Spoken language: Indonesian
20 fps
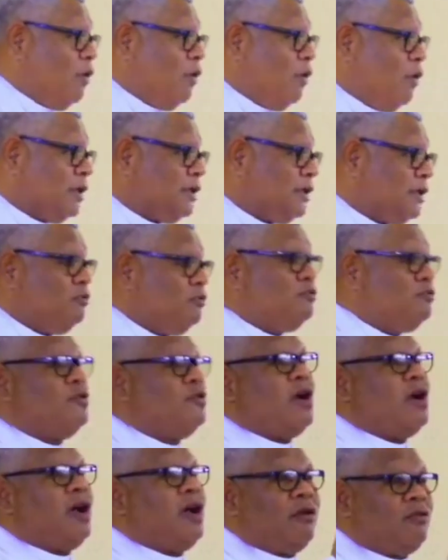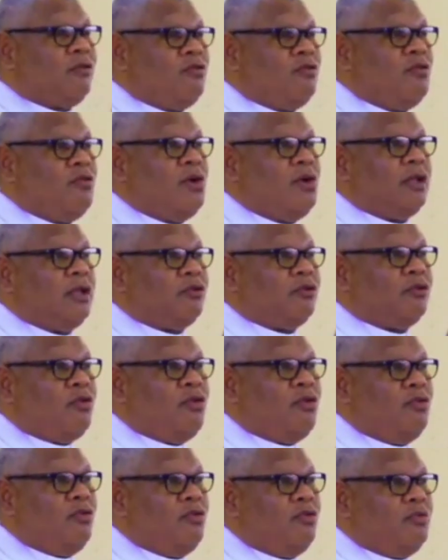Mainawasen dua,
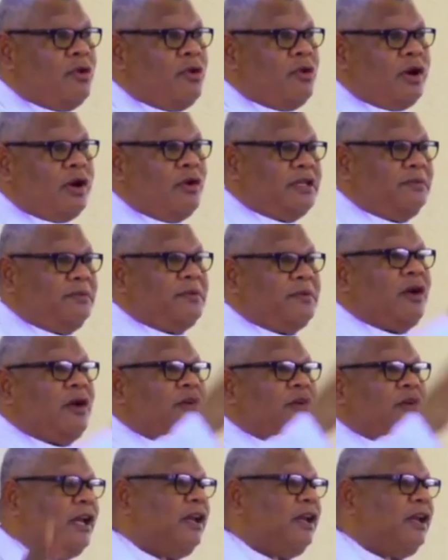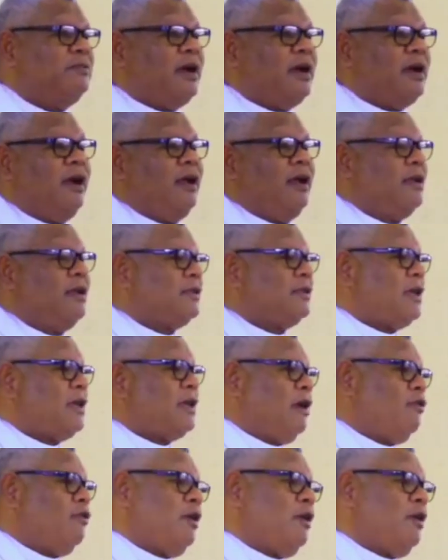rua, tolu, bonawase banawase lima.
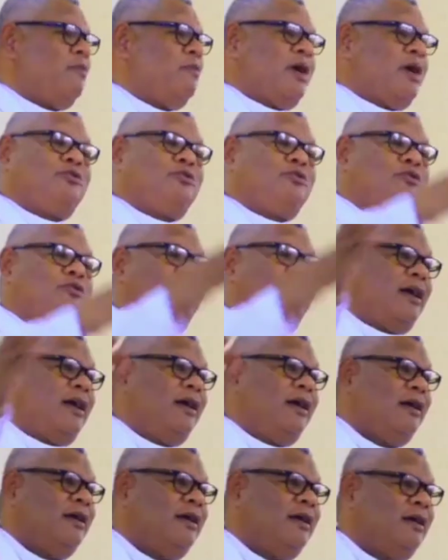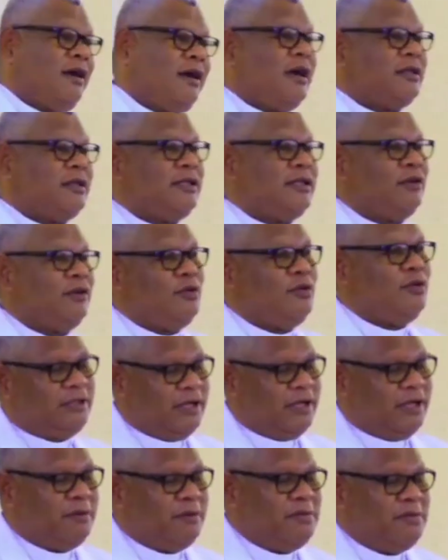Sano na masu tunga,
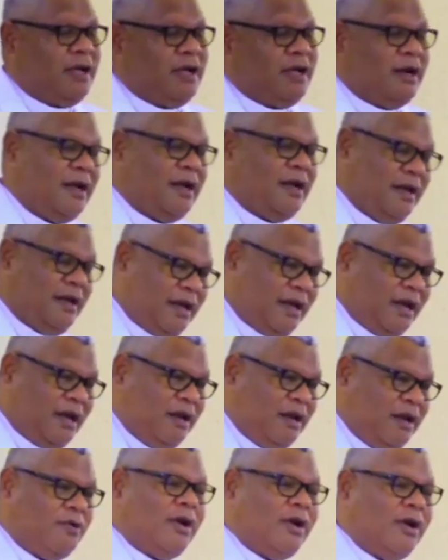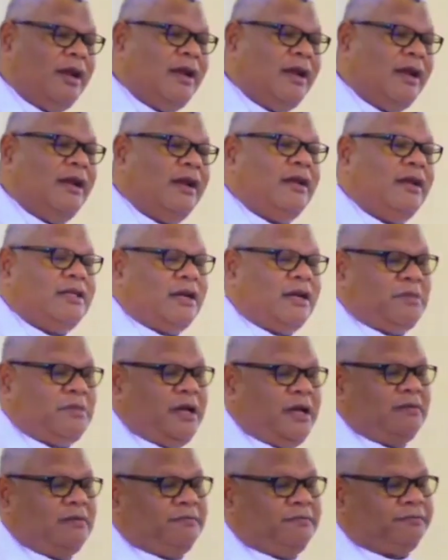nangkaseng go ya, ene bola lele ne
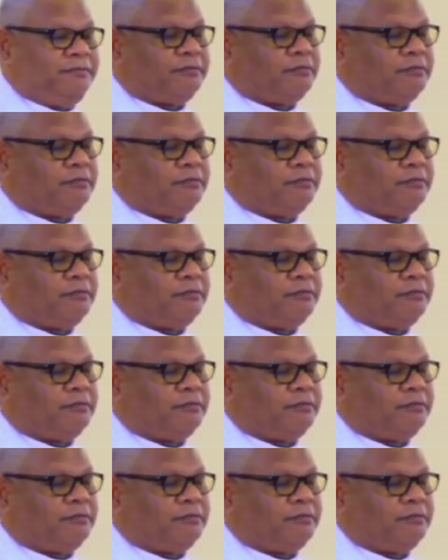ya.